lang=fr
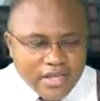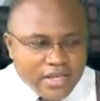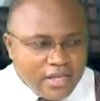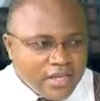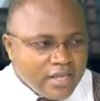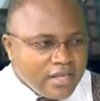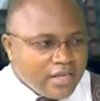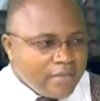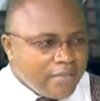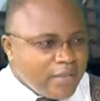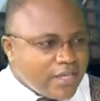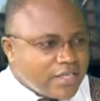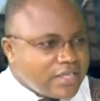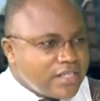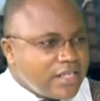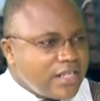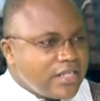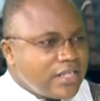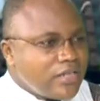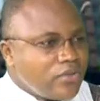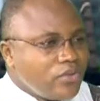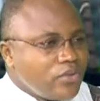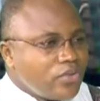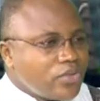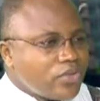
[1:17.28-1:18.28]
Merci d'être
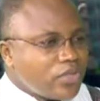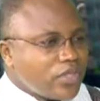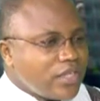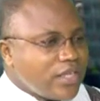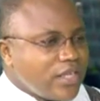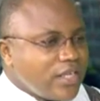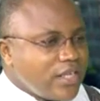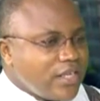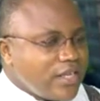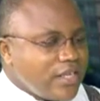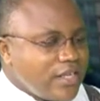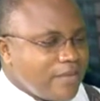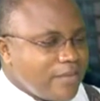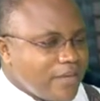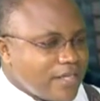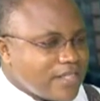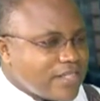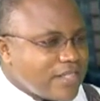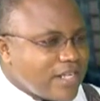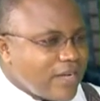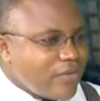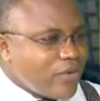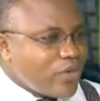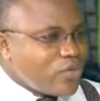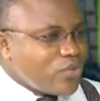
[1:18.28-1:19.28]
des nôtres et merci
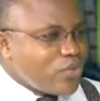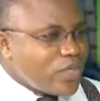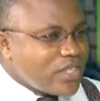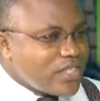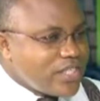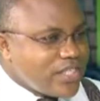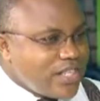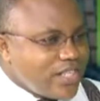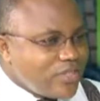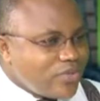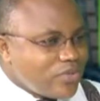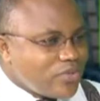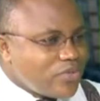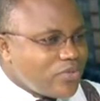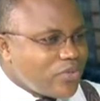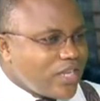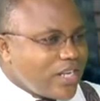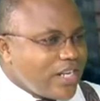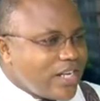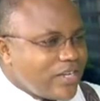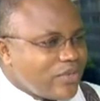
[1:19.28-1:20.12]
d'avoir choisi d'être sur Canal de